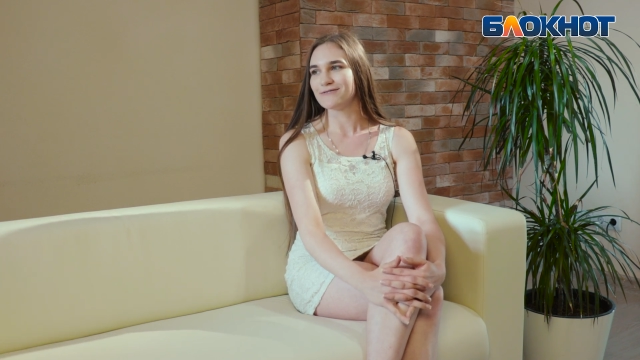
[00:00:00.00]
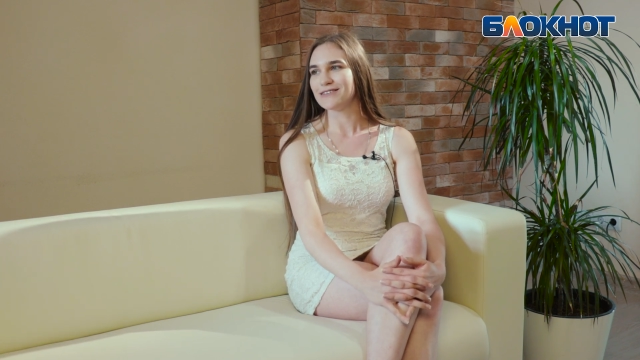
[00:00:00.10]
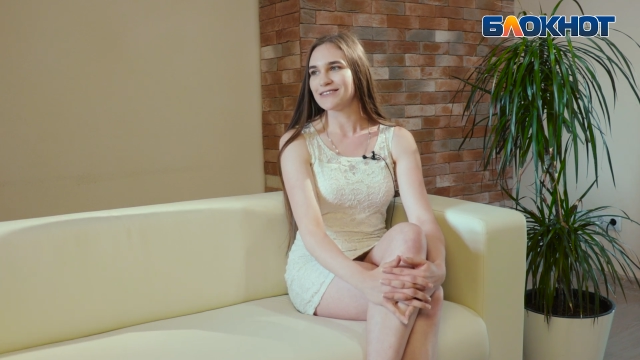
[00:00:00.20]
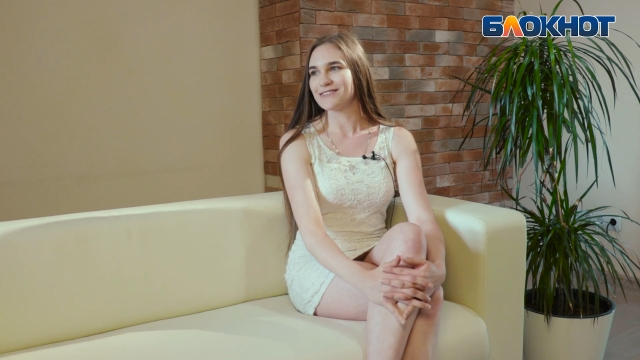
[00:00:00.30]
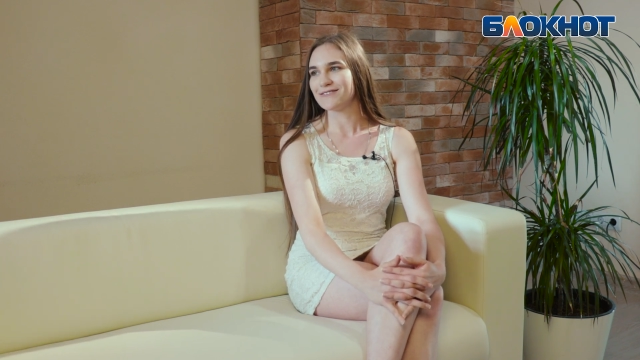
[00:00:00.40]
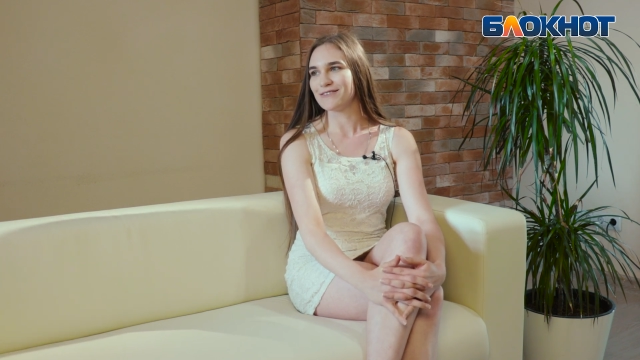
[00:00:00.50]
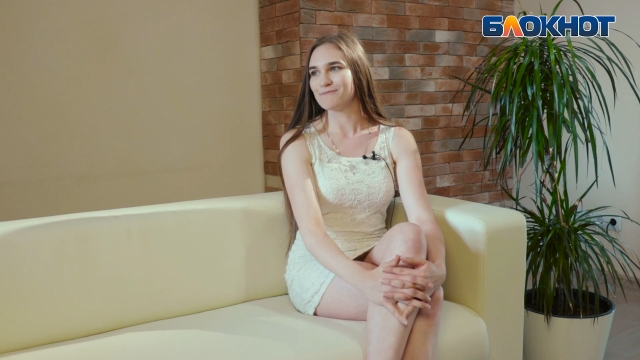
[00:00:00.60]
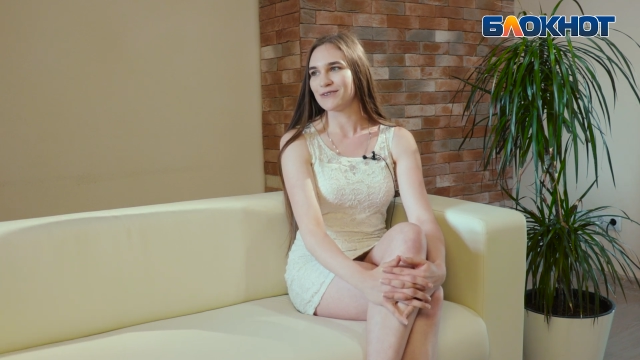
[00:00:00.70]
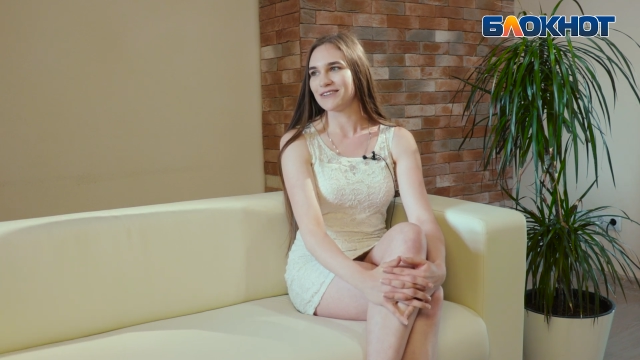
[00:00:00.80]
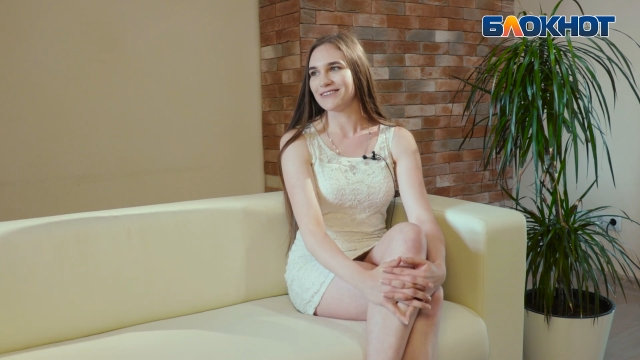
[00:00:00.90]
в детстве
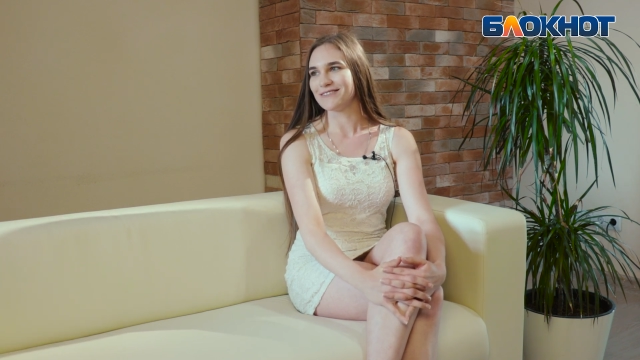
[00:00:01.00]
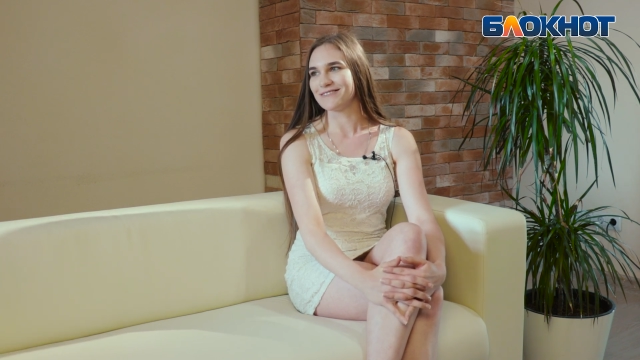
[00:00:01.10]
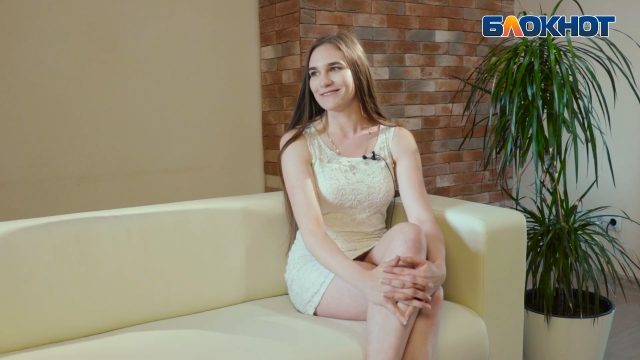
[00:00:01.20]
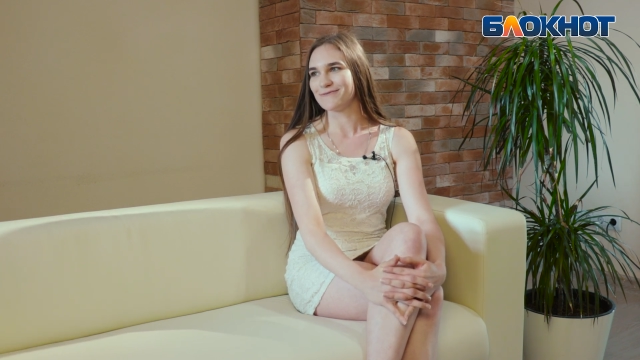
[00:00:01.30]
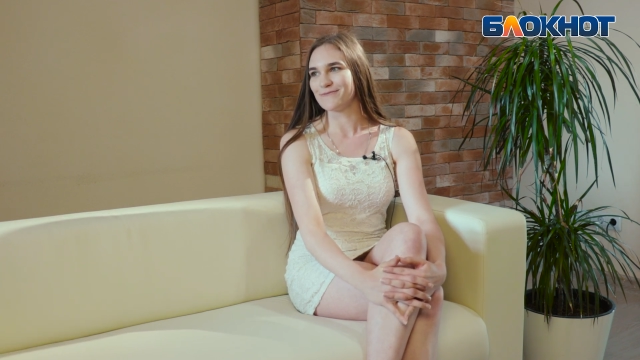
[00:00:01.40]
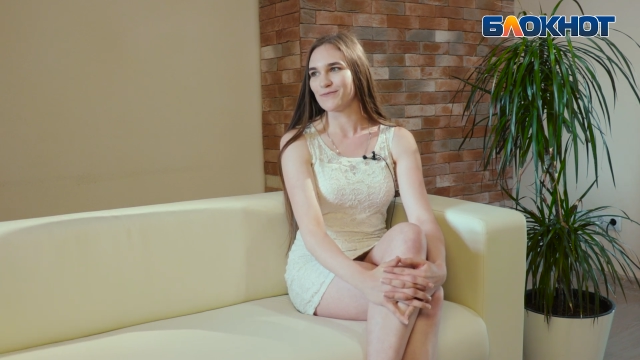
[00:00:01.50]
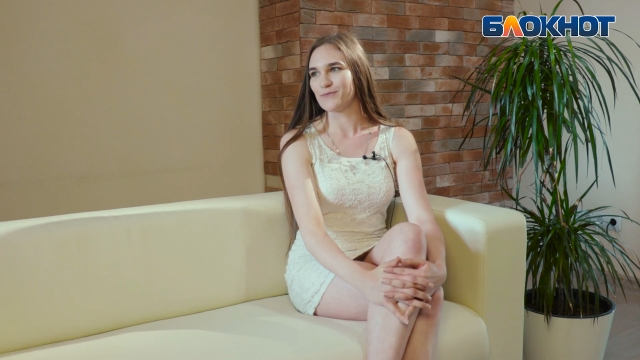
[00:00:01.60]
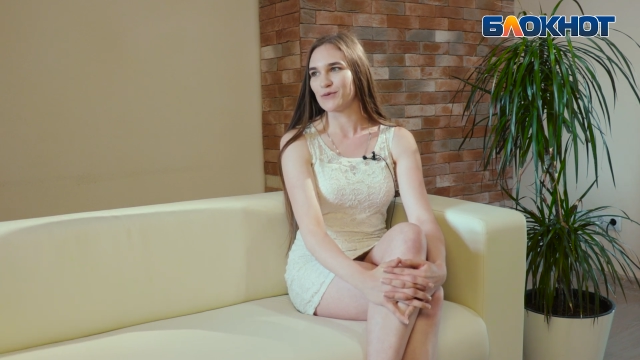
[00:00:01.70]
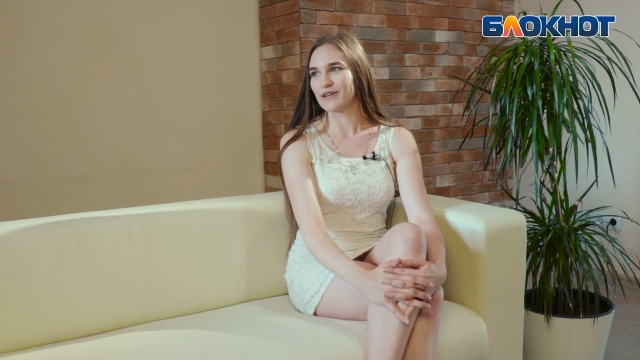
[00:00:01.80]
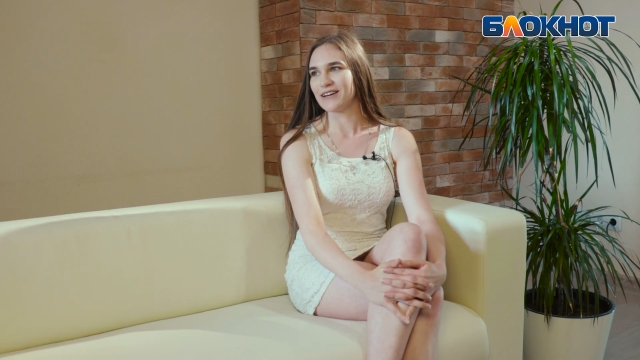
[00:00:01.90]
мы
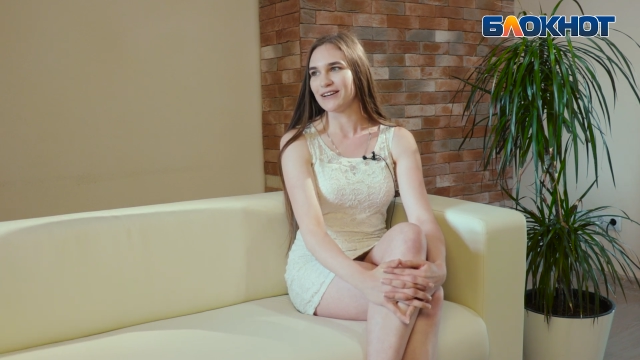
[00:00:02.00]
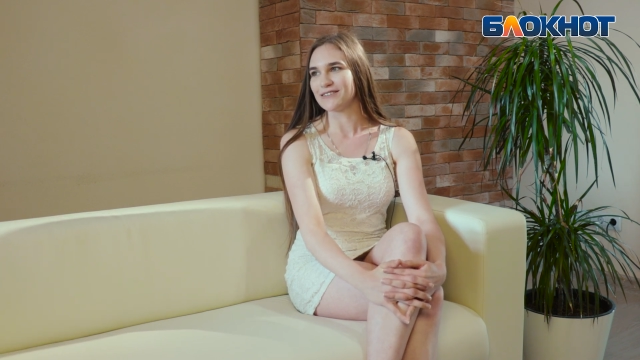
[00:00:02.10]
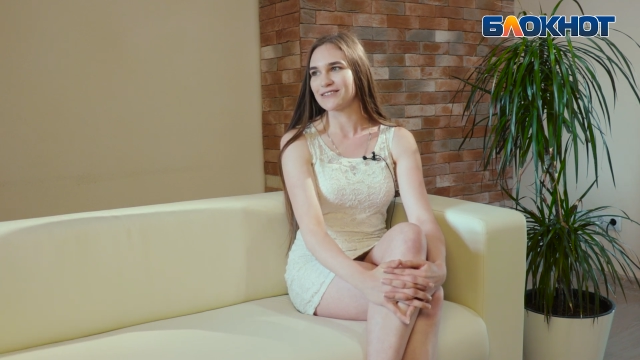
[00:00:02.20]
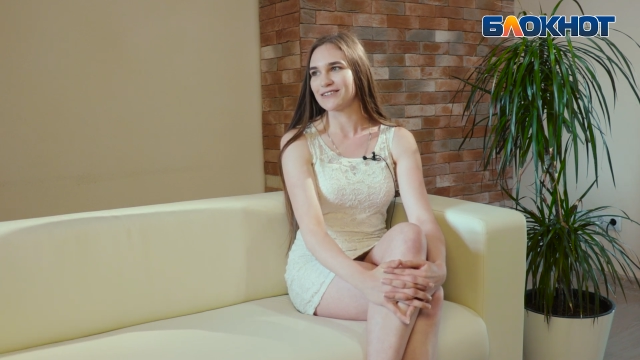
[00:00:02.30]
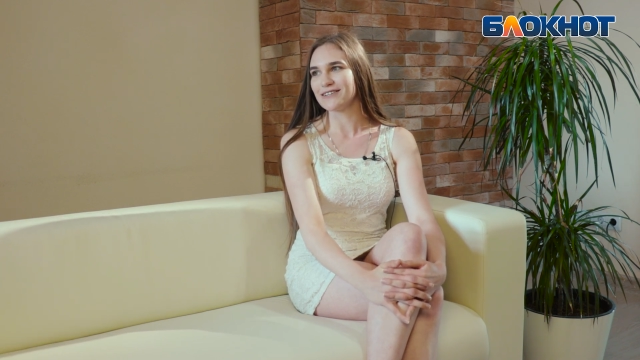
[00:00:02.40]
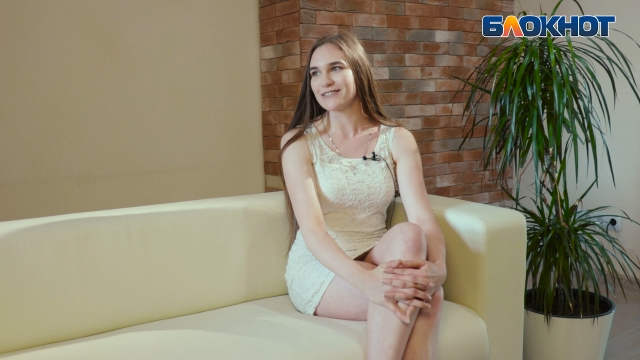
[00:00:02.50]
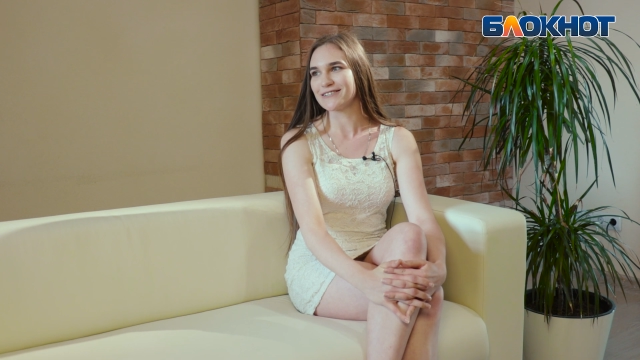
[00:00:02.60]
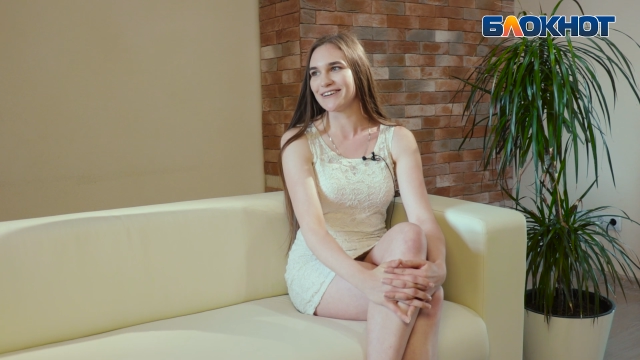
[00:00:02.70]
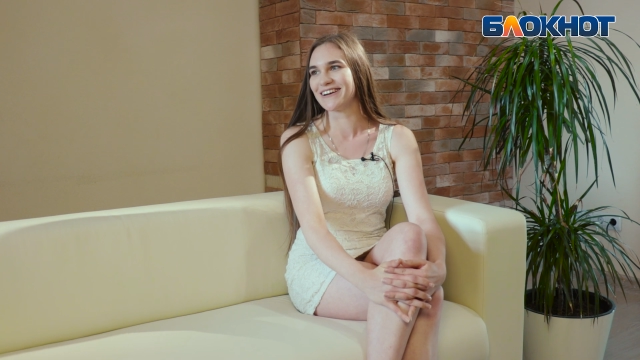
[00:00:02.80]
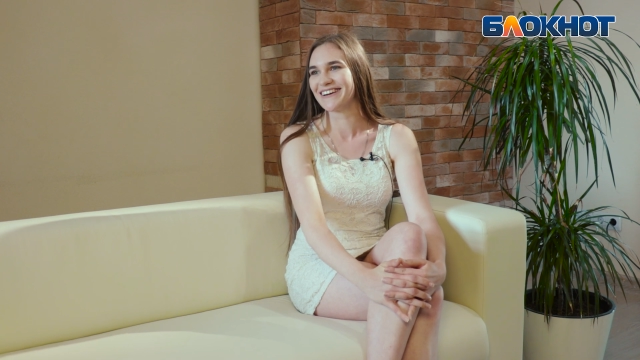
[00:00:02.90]
прыгали с
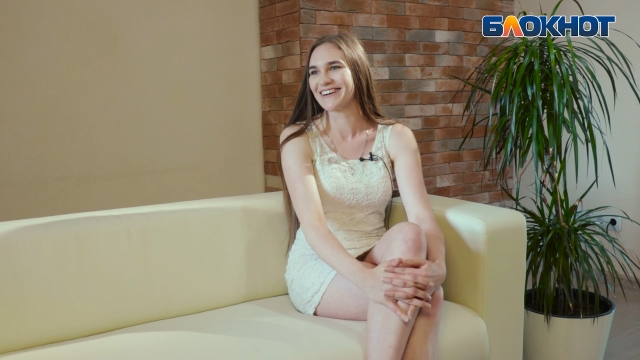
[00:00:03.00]
крыши,